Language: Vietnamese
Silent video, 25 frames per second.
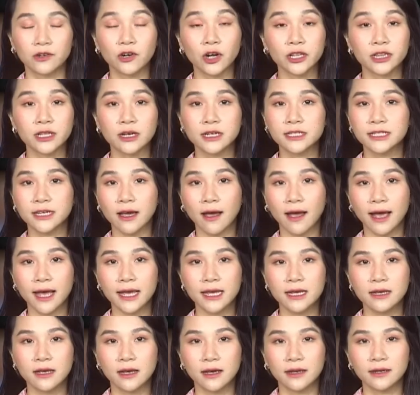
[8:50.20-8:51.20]
Reuters cho
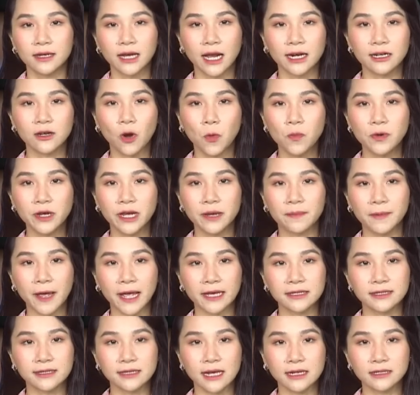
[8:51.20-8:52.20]
hay ngành công nghiệp
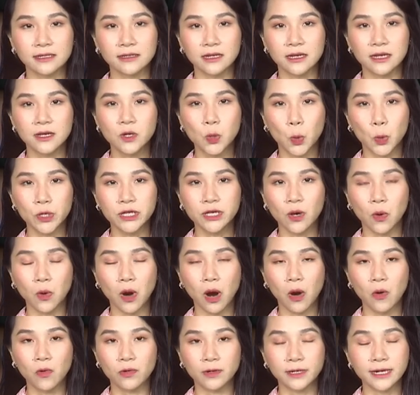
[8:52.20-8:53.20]
hàng xa xỉ của châu
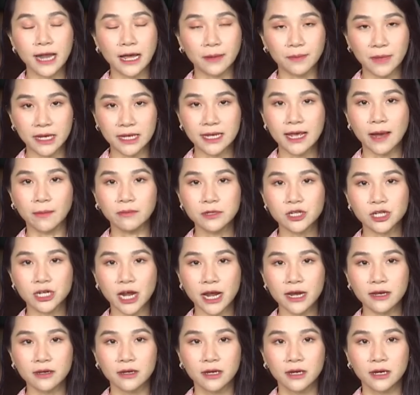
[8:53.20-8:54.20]
Âu đang bị giám
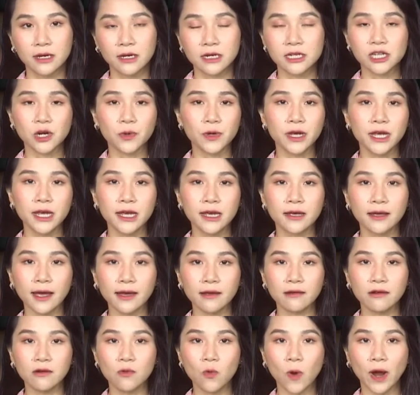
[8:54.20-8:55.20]
sát sau khi
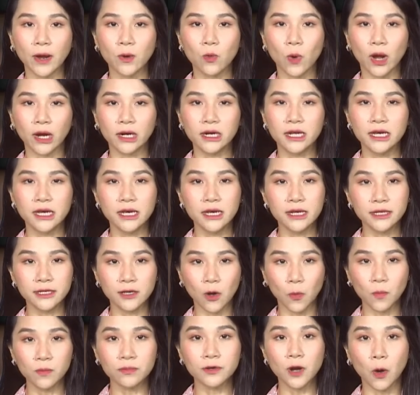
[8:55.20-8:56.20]
các cơ quan quản lý
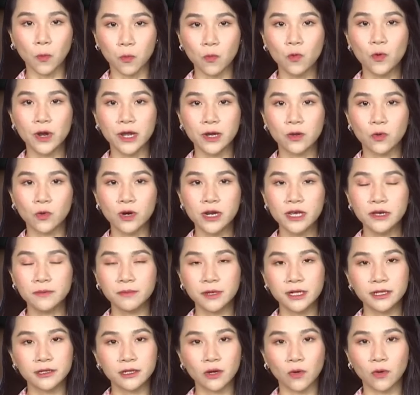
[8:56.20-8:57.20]
chống độc quyền của Liên
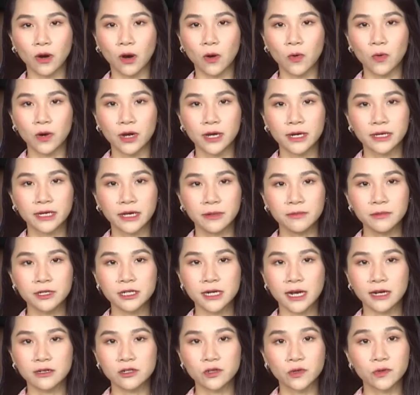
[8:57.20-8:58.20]
minh châu Âu kiểm
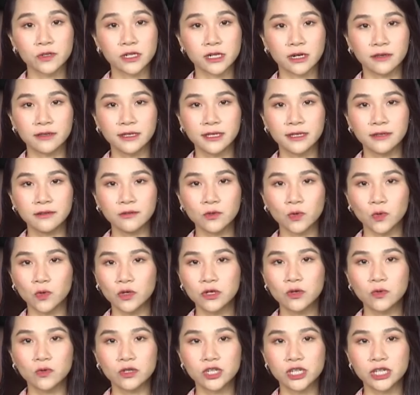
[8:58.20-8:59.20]
tra trụ sở chính
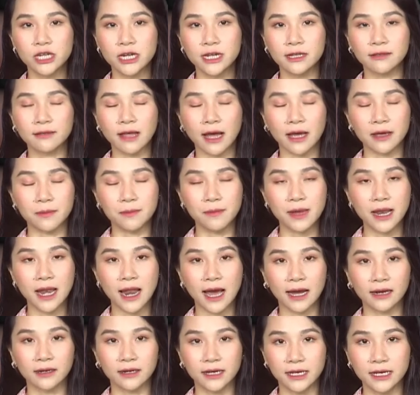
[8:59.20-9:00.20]
của Gucci tại
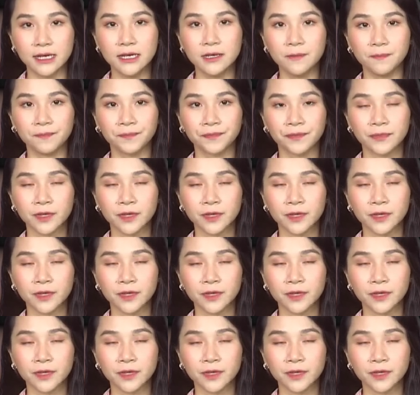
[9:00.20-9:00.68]
Milan, Ý.